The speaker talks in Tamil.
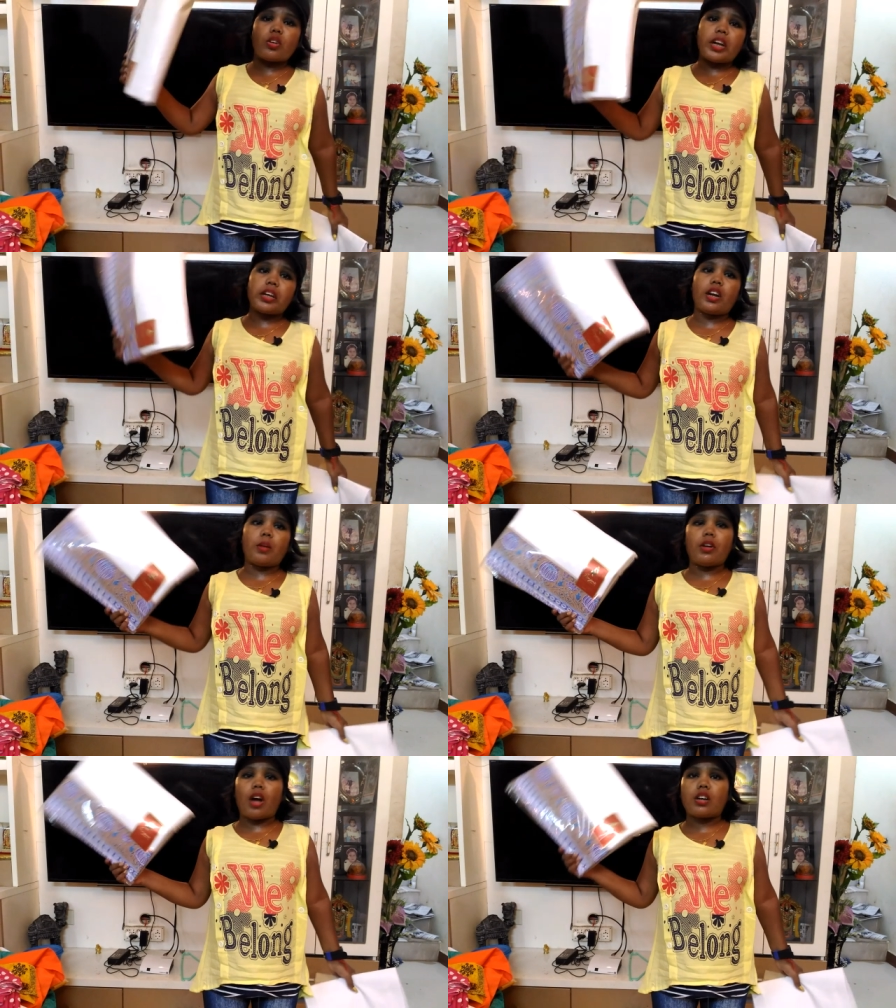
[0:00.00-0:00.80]
சொல்கிறாங்க
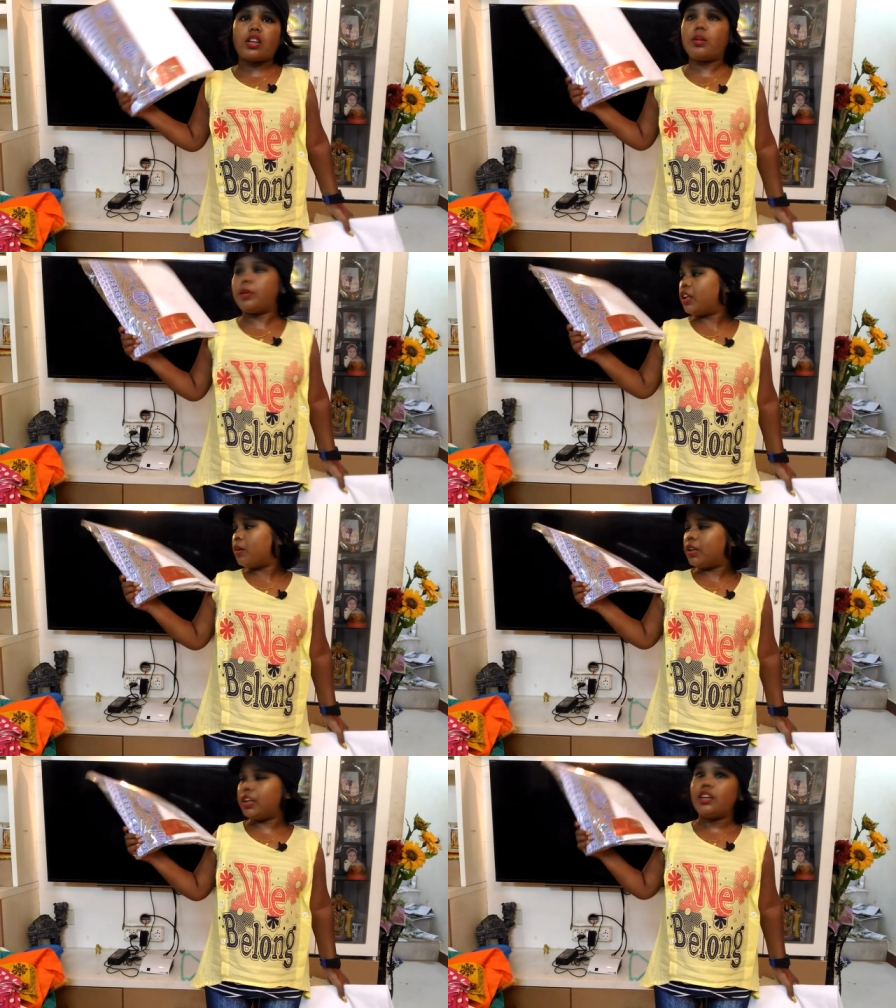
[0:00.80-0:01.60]
என்னமோ டாக்டருக்கு
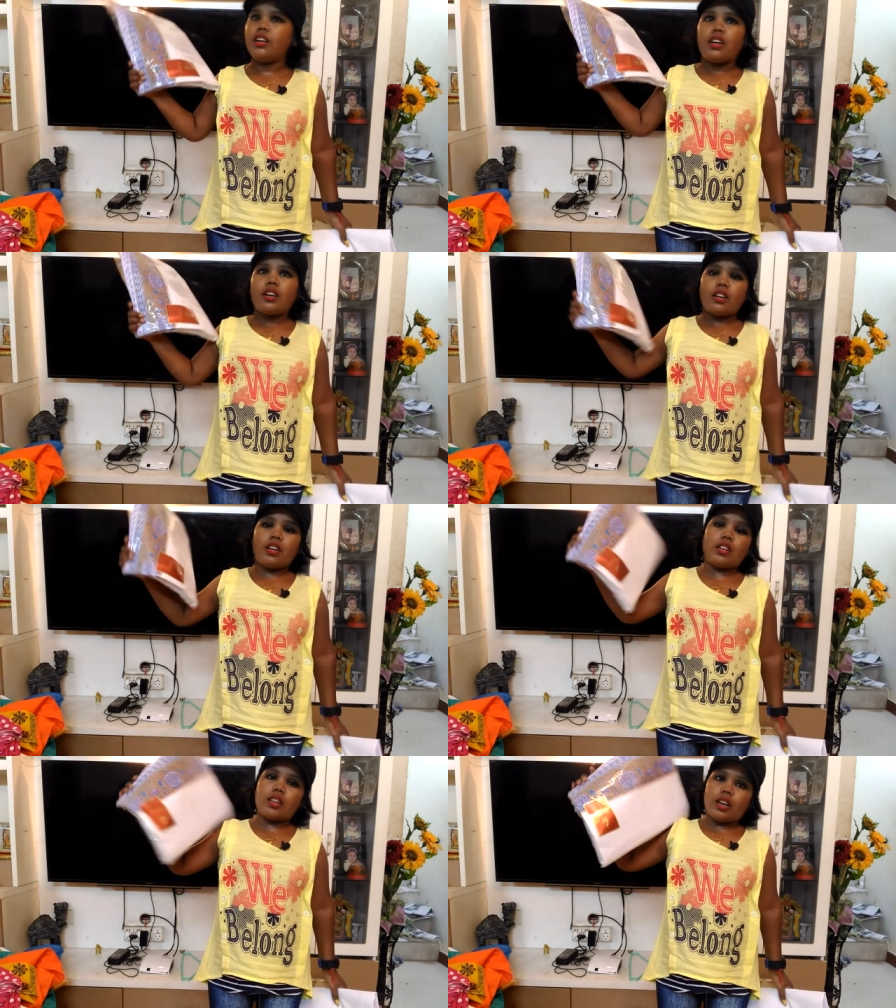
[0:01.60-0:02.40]
பிடிக்கிற மாதிரி
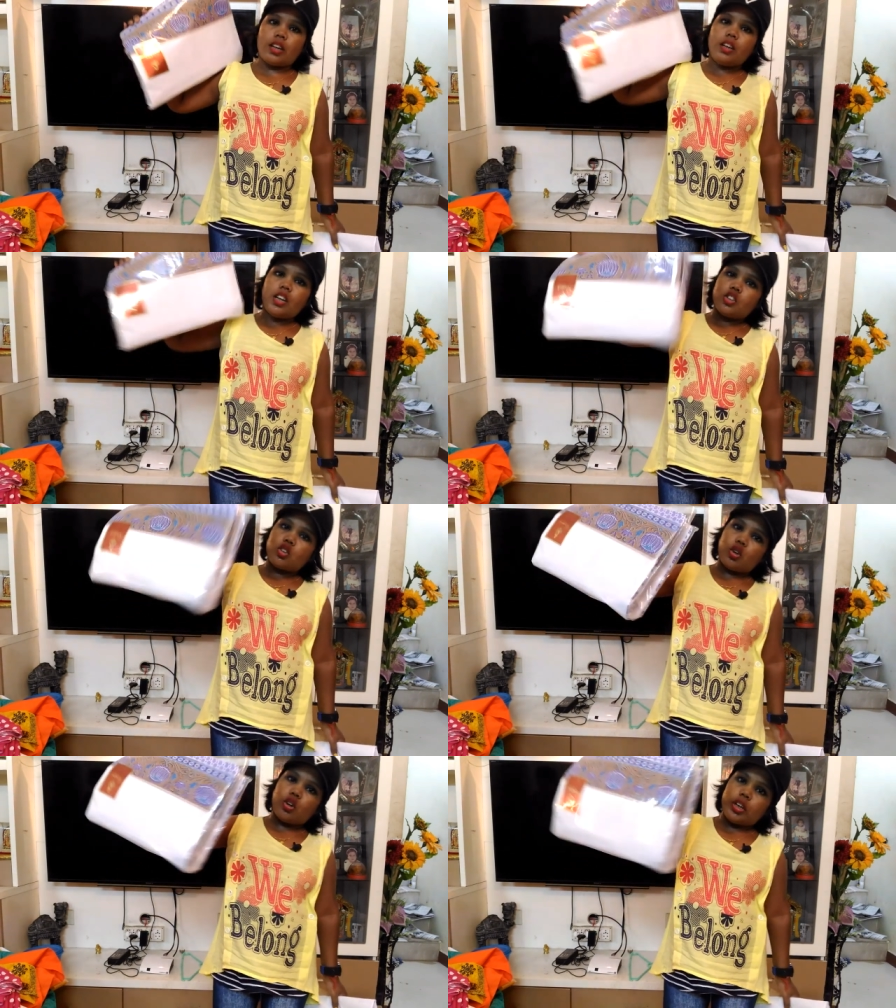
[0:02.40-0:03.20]
எனக்கு தெரில
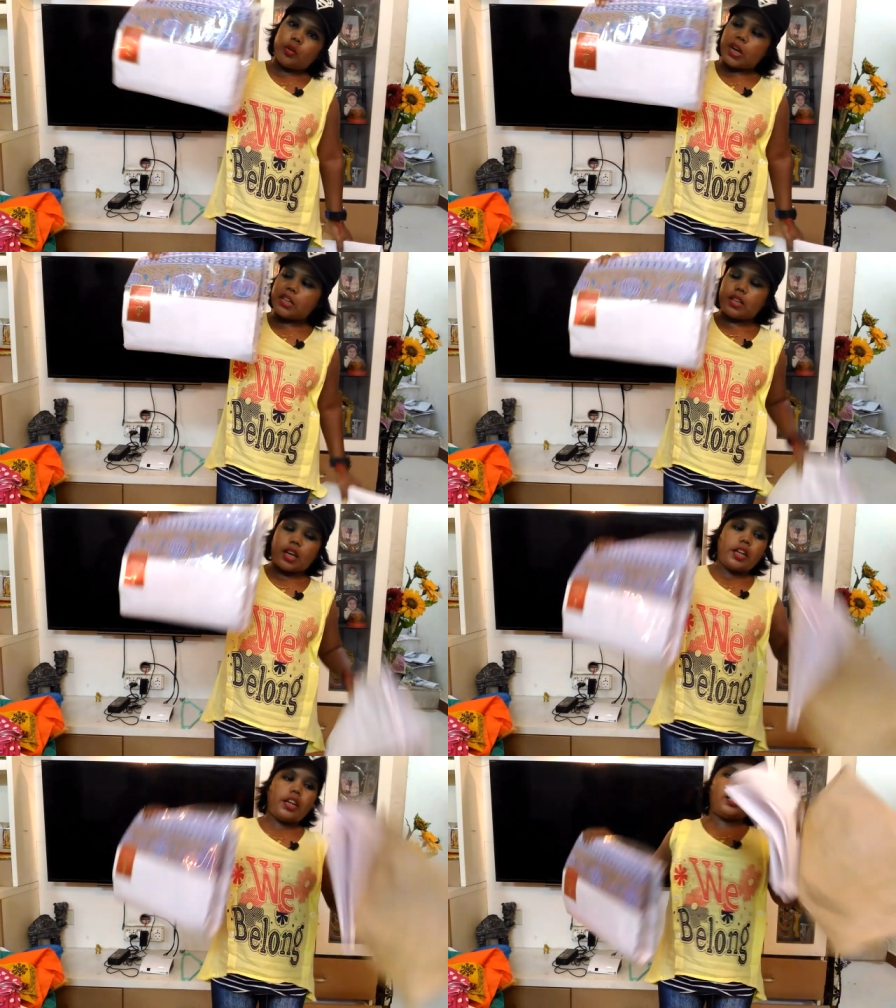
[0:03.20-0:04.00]
ஸோ இது ஒயிட்
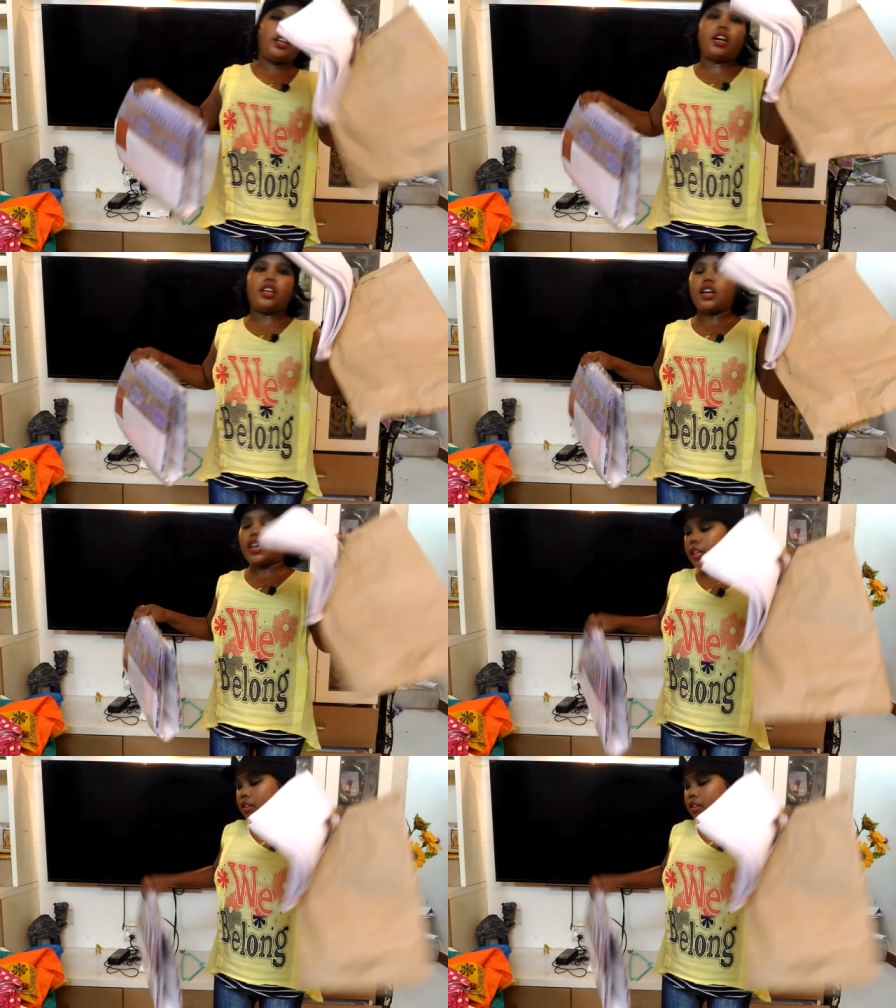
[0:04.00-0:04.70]
சாரி இதுக்கு அதுக்கான